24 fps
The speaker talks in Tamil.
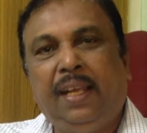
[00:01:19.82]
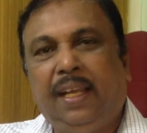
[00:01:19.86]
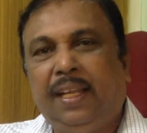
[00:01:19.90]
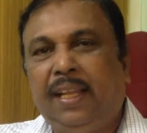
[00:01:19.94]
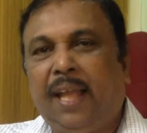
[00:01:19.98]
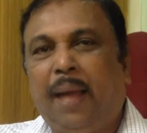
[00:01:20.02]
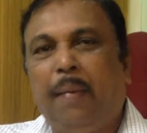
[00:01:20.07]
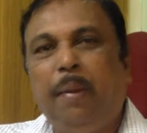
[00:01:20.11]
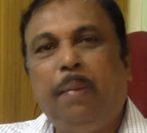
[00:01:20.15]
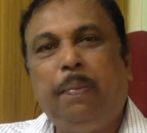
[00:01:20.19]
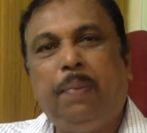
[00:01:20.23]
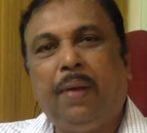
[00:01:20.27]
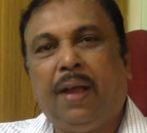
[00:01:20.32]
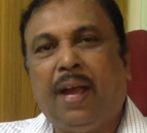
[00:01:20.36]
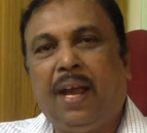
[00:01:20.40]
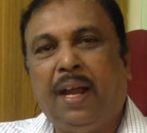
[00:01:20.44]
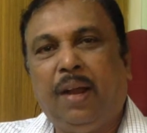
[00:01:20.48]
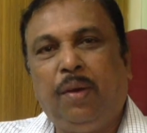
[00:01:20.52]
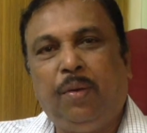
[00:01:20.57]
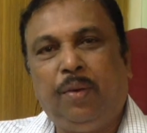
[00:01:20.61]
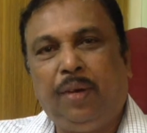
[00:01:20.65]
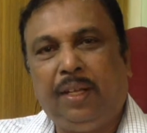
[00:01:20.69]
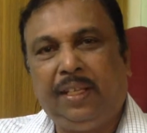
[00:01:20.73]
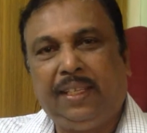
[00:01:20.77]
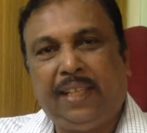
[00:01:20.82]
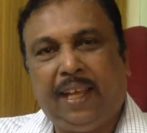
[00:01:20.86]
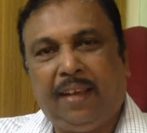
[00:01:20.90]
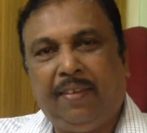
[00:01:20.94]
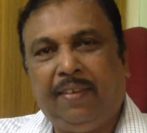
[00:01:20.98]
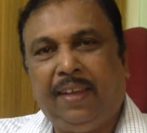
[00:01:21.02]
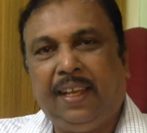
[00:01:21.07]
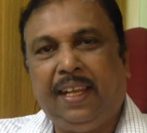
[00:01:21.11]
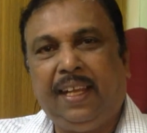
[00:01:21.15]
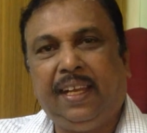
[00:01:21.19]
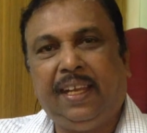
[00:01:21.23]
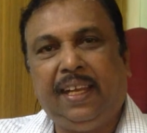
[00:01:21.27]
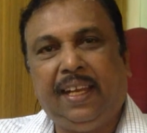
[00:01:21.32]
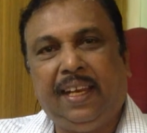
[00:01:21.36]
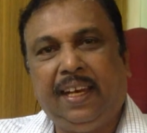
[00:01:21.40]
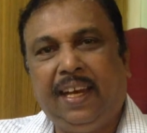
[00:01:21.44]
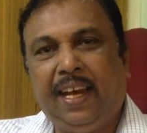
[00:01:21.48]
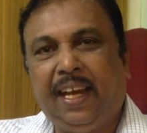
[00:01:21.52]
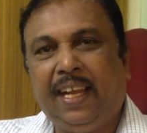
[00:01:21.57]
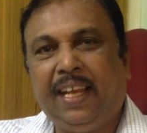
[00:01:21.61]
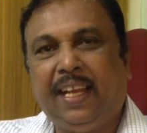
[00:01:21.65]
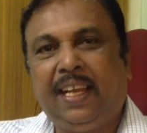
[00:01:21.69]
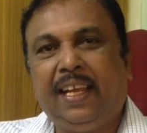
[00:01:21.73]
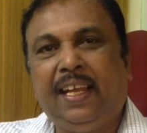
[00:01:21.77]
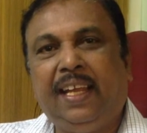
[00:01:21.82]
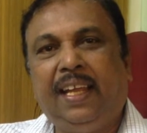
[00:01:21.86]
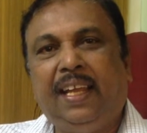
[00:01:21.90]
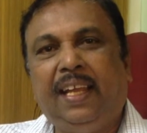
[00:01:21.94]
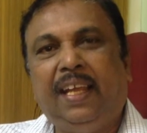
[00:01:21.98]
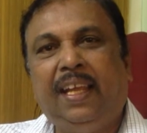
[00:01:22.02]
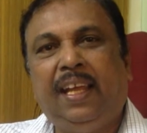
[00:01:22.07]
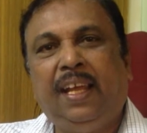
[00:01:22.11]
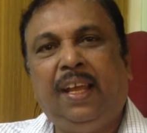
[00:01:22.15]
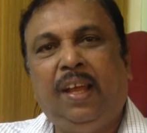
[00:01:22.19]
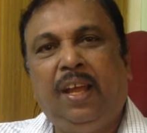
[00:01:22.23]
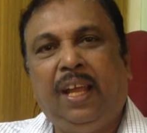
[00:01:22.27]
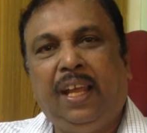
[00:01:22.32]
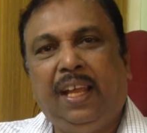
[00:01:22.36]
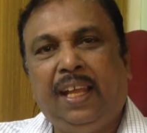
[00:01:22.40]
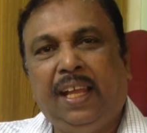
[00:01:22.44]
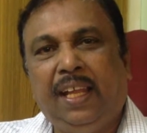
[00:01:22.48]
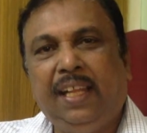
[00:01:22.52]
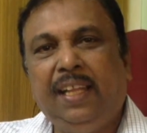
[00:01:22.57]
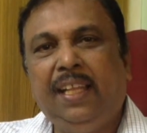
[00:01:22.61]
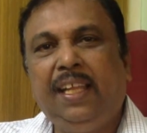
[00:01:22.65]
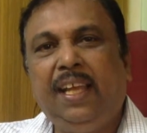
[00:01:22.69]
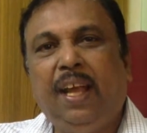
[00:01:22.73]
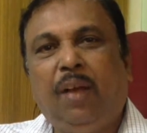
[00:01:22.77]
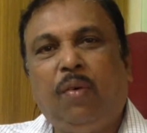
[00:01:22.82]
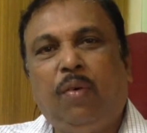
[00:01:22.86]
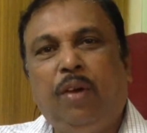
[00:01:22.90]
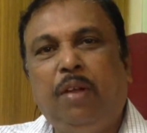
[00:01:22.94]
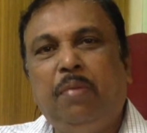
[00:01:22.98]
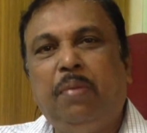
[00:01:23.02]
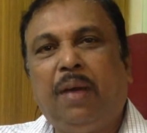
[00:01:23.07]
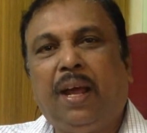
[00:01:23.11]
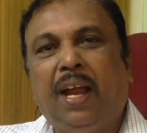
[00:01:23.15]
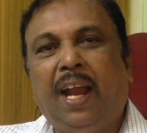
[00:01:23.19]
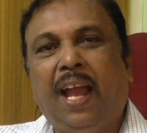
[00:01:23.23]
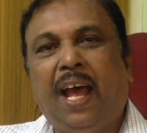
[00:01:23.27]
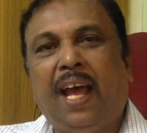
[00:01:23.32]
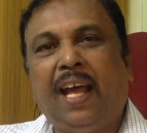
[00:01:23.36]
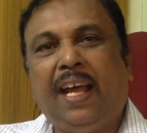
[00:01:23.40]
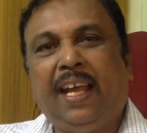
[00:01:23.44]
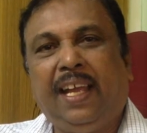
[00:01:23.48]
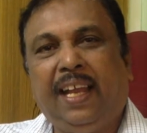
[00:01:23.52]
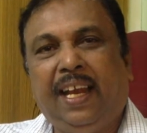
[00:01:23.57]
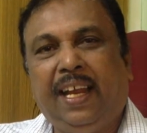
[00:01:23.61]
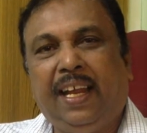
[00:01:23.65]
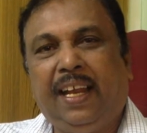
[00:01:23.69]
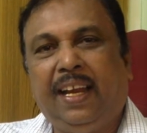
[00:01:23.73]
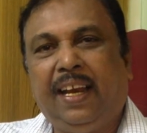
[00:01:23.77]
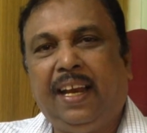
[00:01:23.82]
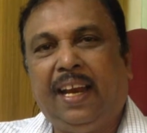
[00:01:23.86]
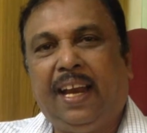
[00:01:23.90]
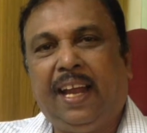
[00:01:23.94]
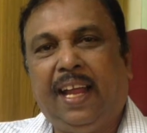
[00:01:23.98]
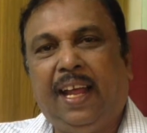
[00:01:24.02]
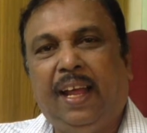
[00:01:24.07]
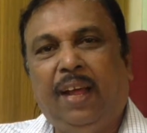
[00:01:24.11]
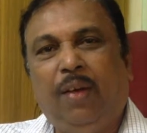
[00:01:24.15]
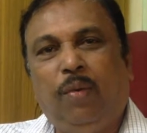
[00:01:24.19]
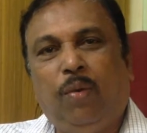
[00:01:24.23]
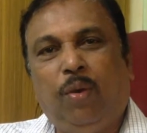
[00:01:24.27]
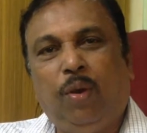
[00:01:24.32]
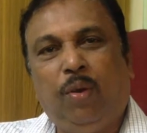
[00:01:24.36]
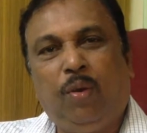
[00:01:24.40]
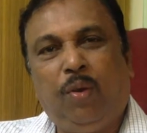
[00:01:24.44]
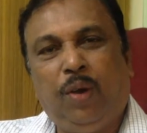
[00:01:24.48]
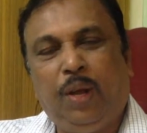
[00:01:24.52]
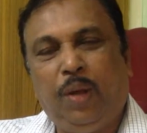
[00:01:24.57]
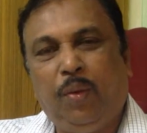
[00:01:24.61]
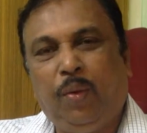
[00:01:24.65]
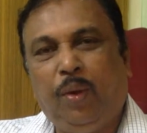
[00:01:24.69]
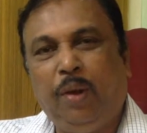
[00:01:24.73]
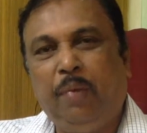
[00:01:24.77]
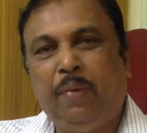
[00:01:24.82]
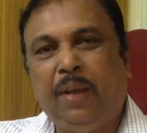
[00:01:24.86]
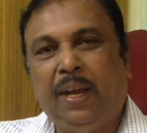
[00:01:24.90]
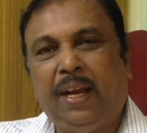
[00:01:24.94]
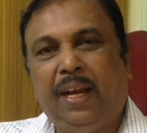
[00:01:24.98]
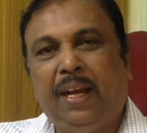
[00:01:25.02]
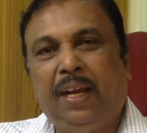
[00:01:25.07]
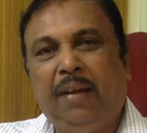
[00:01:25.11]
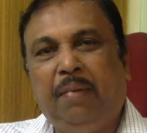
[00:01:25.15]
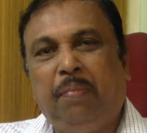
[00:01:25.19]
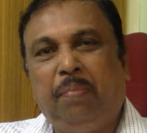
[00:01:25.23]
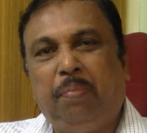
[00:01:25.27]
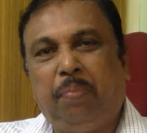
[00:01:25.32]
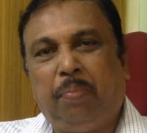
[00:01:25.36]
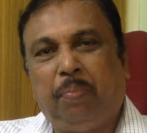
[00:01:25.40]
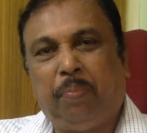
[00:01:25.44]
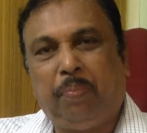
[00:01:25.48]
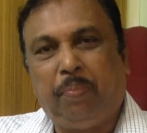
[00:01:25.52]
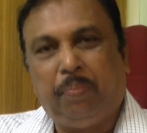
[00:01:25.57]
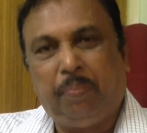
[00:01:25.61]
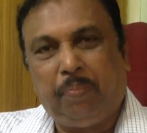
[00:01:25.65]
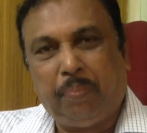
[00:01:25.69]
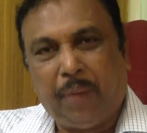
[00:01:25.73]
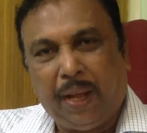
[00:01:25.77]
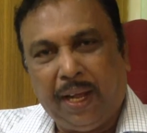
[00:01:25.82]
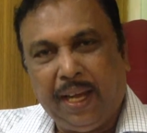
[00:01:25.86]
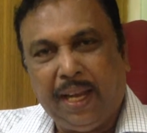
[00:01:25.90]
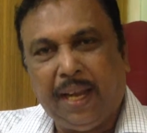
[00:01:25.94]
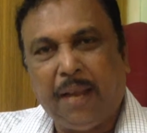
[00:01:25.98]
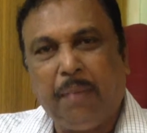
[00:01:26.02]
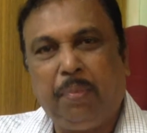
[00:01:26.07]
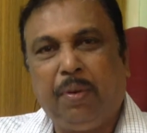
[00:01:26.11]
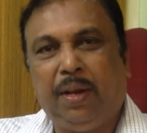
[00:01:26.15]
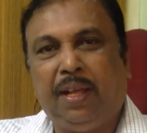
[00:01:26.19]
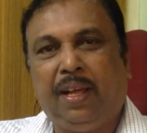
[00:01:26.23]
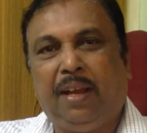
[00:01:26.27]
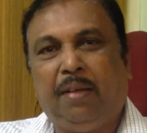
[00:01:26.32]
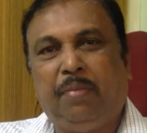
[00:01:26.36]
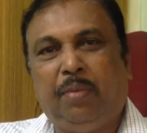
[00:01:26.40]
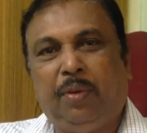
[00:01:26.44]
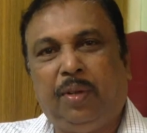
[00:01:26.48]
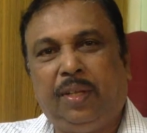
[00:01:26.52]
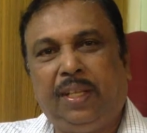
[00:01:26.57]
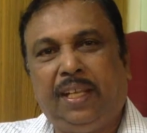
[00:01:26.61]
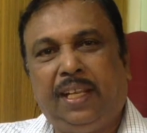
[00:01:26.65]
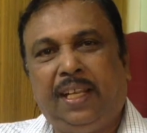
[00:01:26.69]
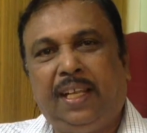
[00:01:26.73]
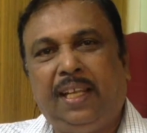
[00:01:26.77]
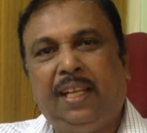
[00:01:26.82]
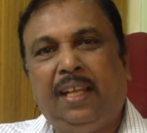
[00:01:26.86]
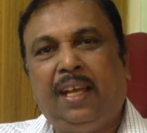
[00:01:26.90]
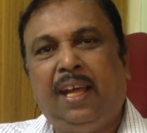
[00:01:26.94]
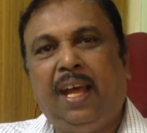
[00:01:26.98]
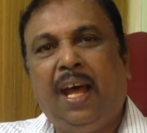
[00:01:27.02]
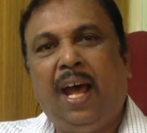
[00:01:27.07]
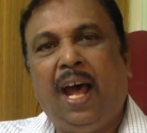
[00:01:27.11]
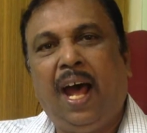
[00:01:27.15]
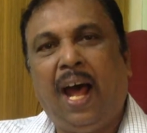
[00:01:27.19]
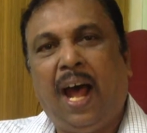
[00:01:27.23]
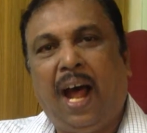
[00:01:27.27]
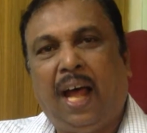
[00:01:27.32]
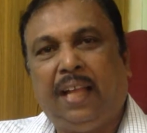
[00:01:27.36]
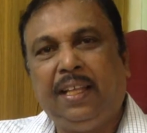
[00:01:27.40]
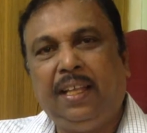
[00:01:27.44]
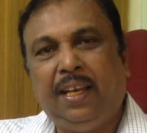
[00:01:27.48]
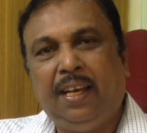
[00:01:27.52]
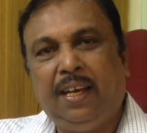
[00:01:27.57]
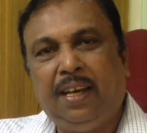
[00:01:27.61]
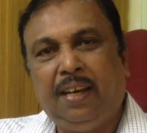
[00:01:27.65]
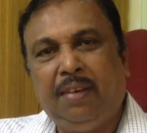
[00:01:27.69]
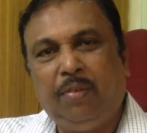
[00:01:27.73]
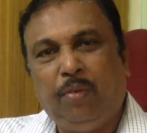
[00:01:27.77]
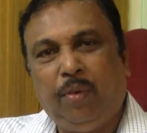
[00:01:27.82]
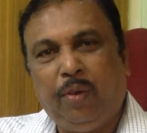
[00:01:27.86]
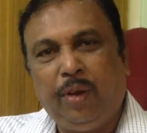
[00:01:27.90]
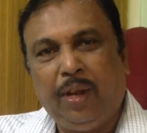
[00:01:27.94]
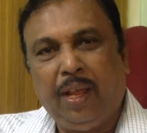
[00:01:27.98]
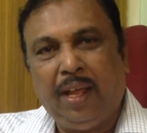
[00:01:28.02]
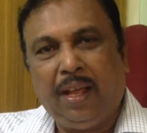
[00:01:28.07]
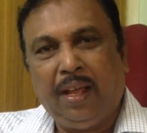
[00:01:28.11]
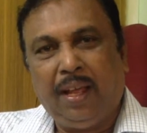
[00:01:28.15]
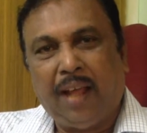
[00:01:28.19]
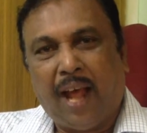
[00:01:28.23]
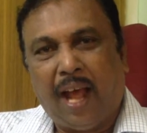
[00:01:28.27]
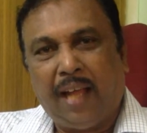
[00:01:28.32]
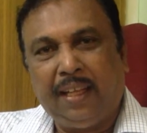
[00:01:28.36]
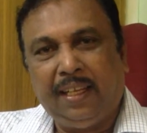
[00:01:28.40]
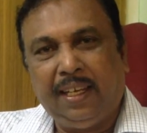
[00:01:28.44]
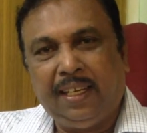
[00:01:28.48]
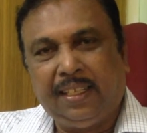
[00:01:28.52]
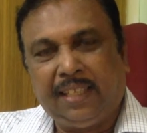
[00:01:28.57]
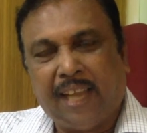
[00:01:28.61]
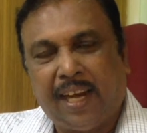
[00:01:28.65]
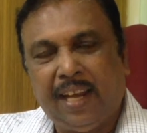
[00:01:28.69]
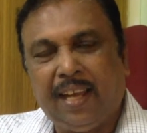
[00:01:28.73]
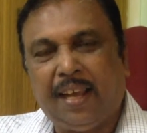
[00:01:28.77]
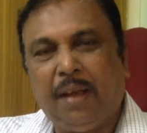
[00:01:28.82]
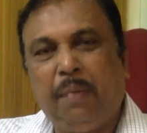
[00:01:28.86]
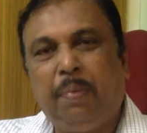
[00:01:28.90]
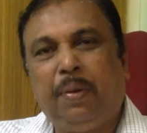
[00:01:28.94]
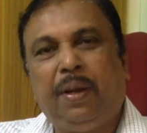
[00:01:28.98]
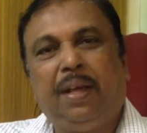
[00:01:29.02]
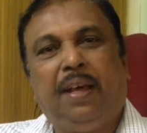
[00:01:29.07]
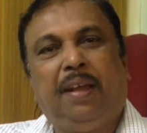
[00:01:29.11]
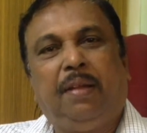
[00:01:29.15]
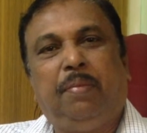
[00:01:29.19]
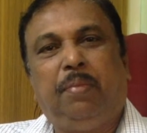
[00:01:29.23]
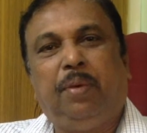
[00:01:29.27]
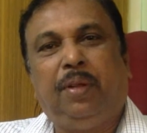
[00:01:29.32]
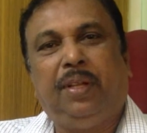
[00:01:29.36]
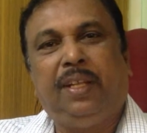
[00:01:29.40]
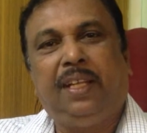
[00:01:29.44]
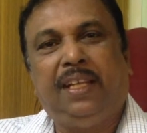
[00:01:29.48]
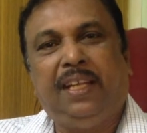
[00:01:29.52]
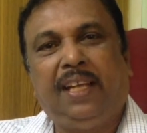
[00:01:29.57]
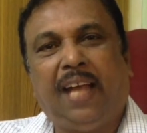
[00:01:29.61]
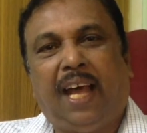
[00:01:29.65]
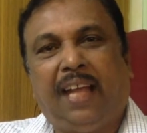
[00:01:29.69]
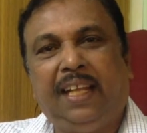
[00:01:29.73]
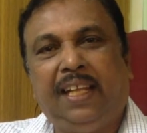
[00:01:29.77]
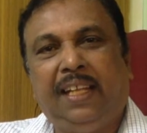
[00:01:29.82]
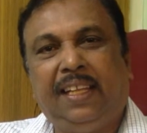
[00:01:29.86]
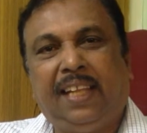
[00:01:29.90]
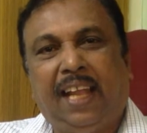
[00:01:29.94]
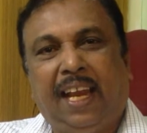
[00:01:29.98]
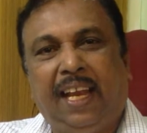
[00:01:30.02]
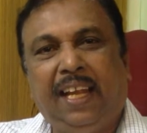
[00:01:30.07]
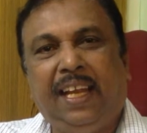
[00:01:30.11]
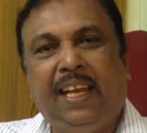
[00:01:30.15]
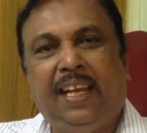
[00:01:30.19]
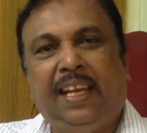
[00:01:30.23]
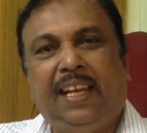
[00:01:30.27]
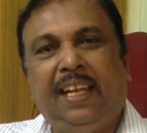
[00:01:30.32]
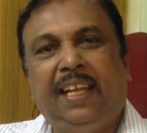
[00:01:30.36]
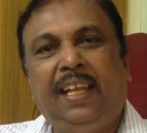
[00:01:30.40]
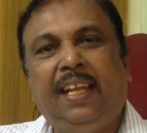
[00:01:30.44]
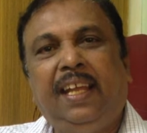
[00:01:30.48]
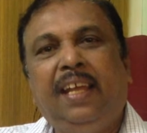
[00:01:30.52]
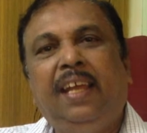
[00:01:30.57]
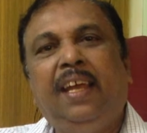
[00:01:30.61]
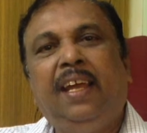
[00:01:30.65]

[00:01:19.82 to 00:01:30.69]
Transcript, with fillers: இந்த அமைப்புக்கான ஒரு தேவை இன்றைக்கு இந்திய குடிமக்களாக இருக்கின்ற ஒருவருடைய உரிமைகள் பறிக்கப்படுகிற போது அதில் உரிய அதில் தடுக்கப்படுகிற போது அதை தலையிட்டு